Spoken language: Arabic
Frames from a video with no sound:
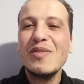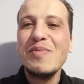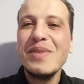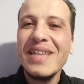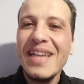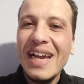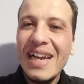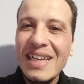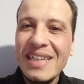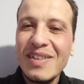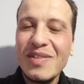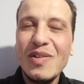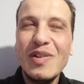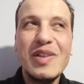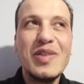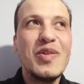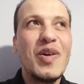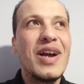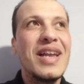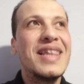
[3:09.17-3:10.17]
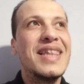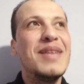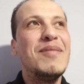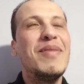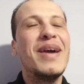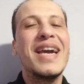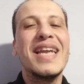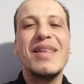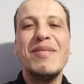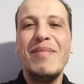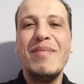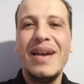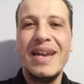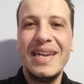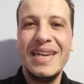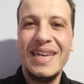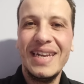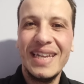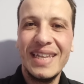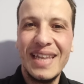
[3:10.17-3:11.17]
زبيدة أسول تقدم خدمة
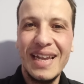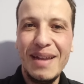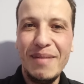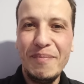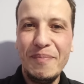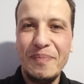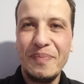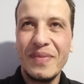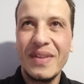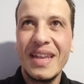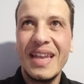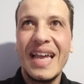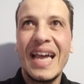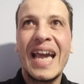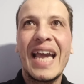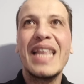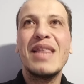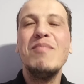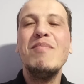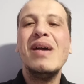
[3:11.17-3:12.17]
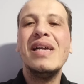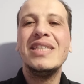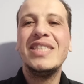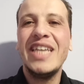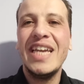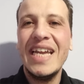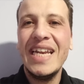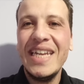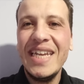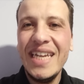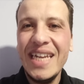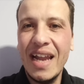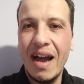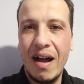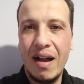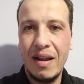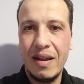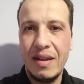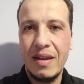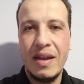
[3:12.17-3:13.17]
للنظام خدمة
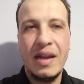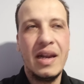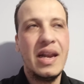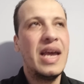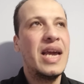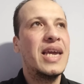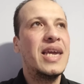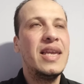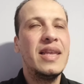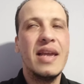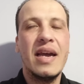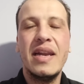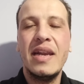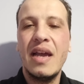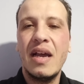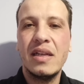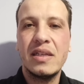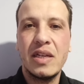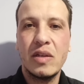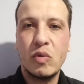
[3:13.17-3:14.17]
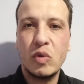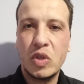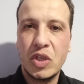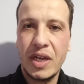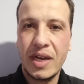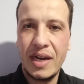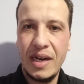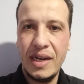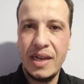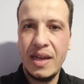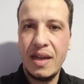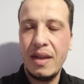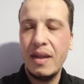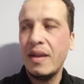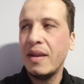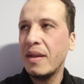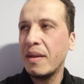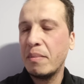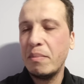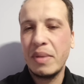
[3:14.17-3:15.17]
جليلة الأكيد أنها ستشكر عليها
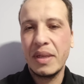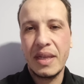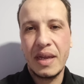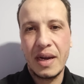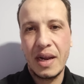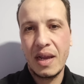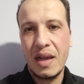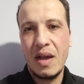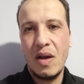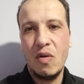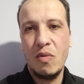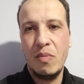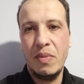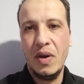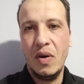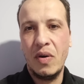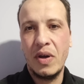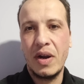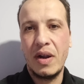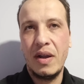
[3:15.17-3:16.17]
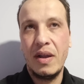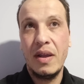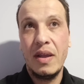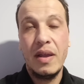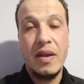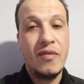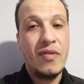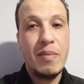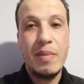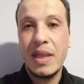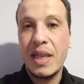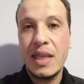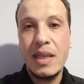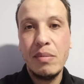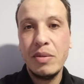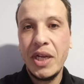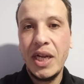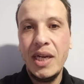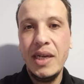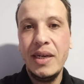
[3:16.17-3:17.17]
بطريقة أو بأخرى فما
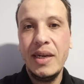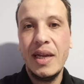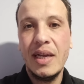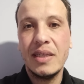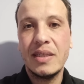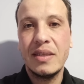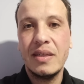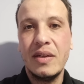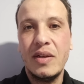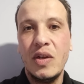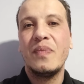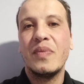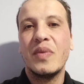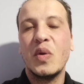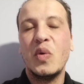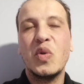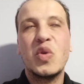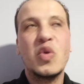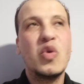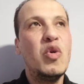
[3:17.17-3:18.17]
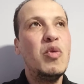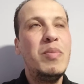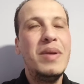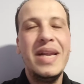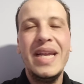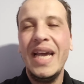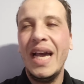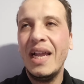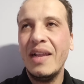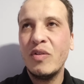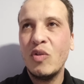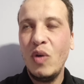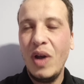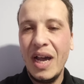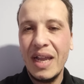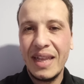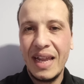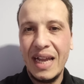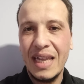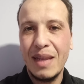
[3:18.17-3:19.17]
تكذبش على الناس وتقول بلي
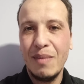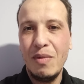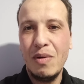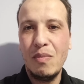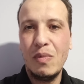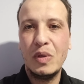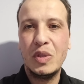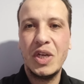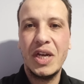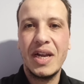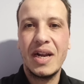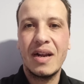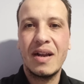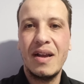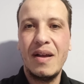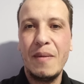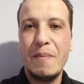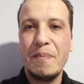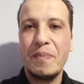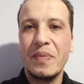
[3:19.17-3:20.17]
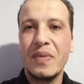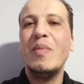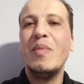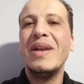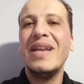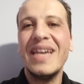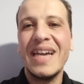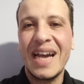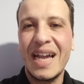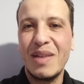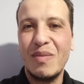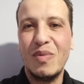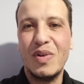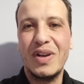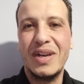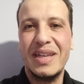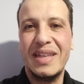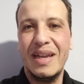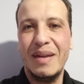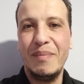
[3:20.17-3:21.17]
دعاة عدم المشاركة هم اللي يخدموا
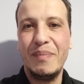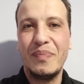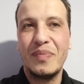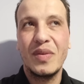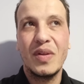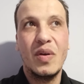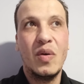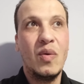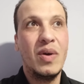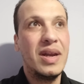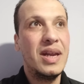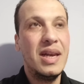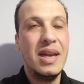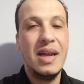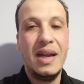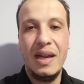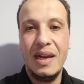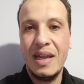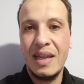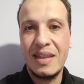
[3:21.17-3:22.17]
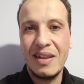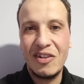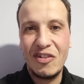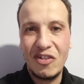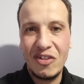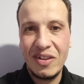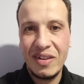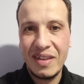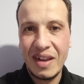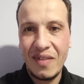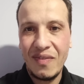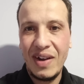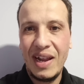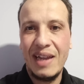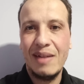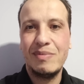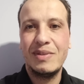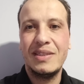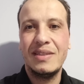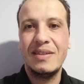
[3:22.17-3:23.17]
النظام وإلا على تجديد راه في
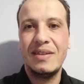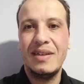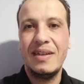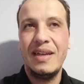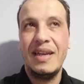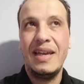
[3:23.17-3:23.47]
الحبس